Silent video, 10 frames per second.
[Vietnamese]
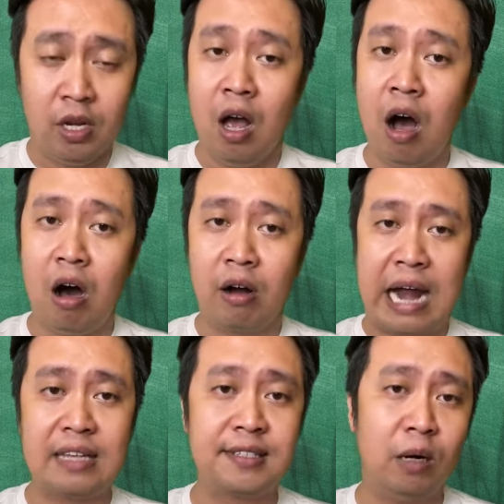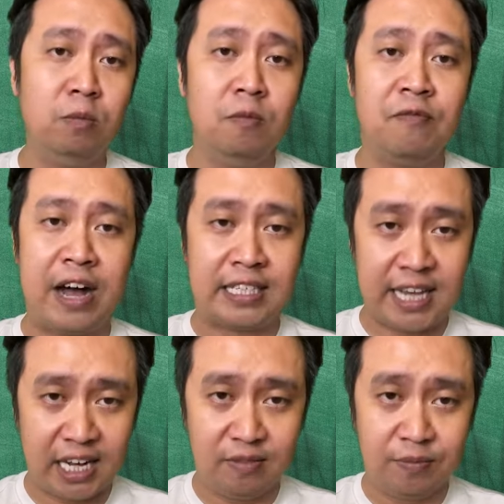họ đã sống và
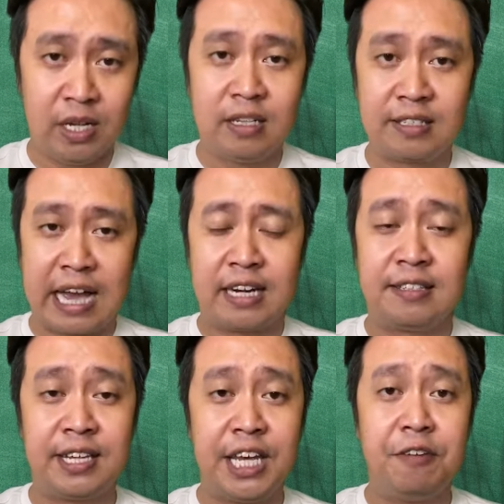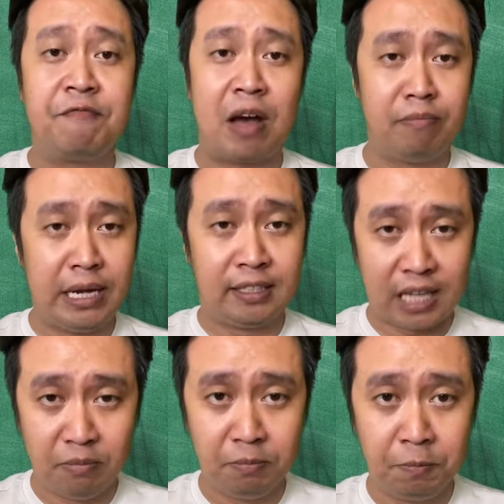chết, giản dị và bình
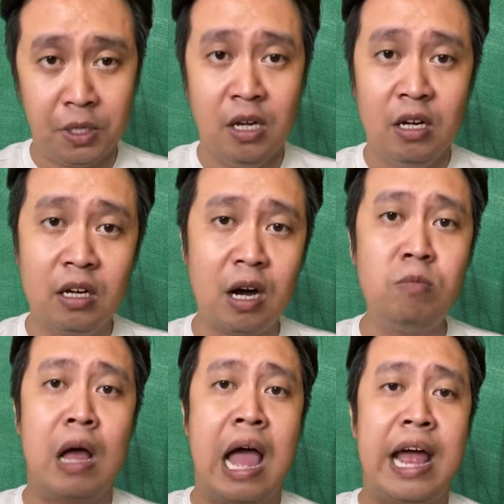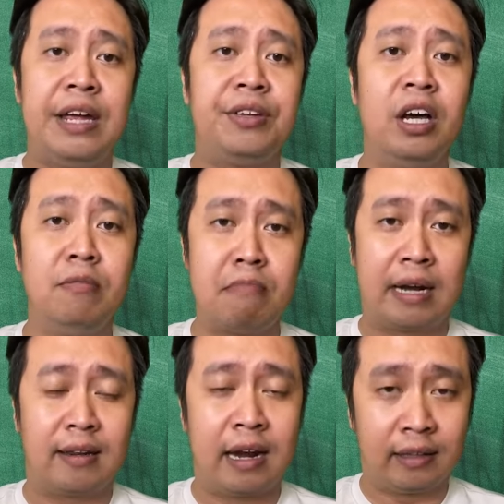tâm, không ai nhớ
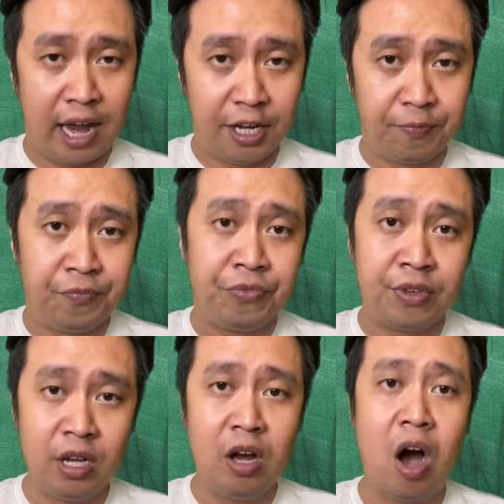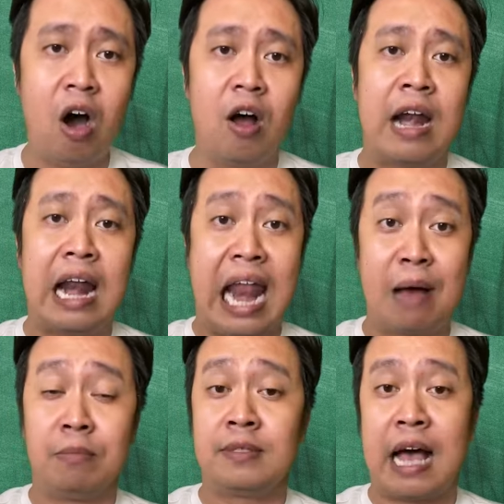mặt đặt tên, nhưng họ đã
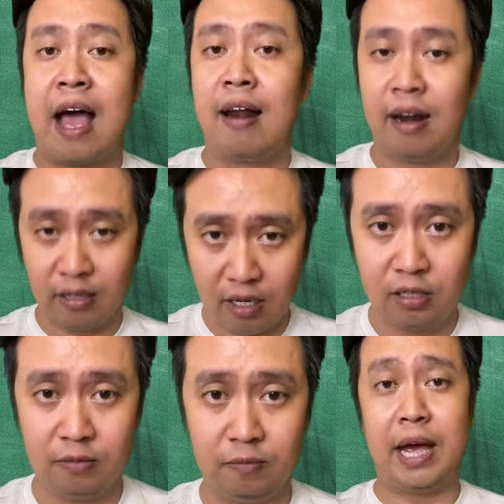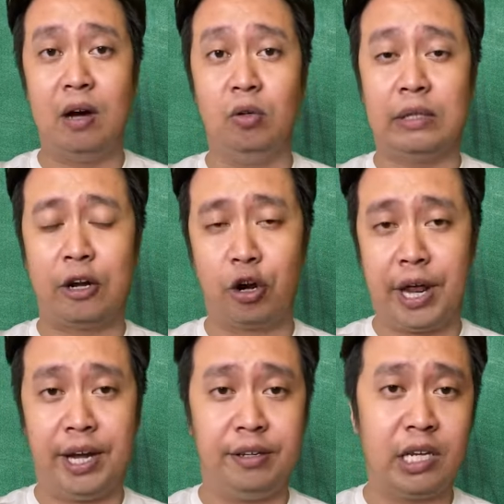làm ra đất nước. Theo ta nói
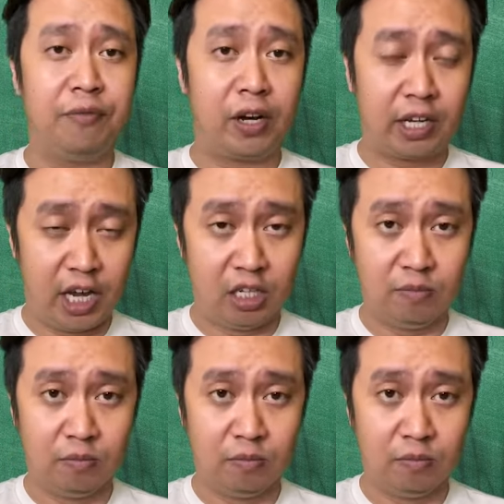đến nhân vật Kiên.